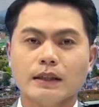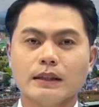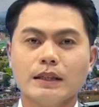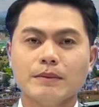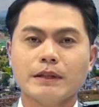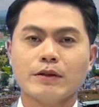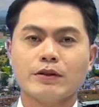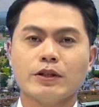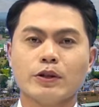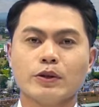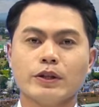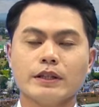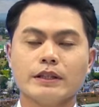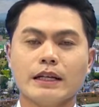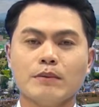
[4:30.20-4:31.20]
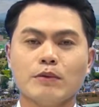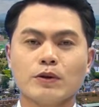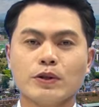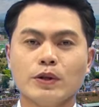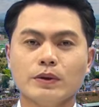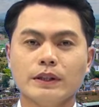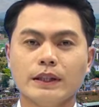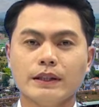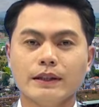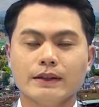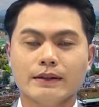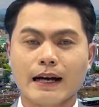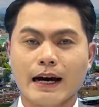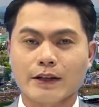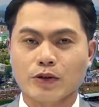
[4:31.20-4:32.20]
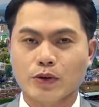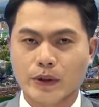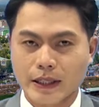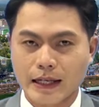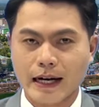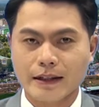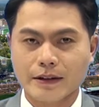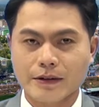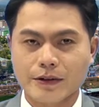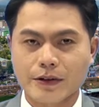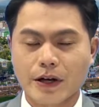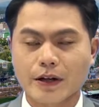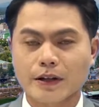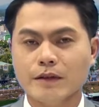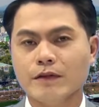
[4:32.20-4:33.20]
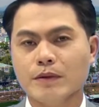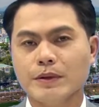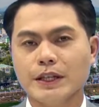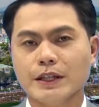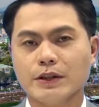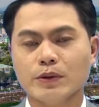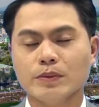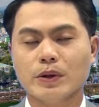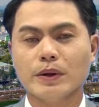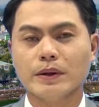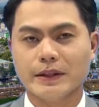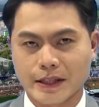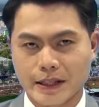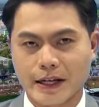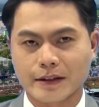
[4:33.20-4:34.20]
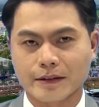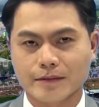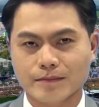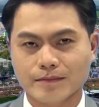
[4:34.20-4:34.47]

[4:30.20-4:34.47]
Tiếp theo xin được chuyển sang một số tin tức đáng chú ý khác do nhóm phóng viên chúng tôi ghi nhận.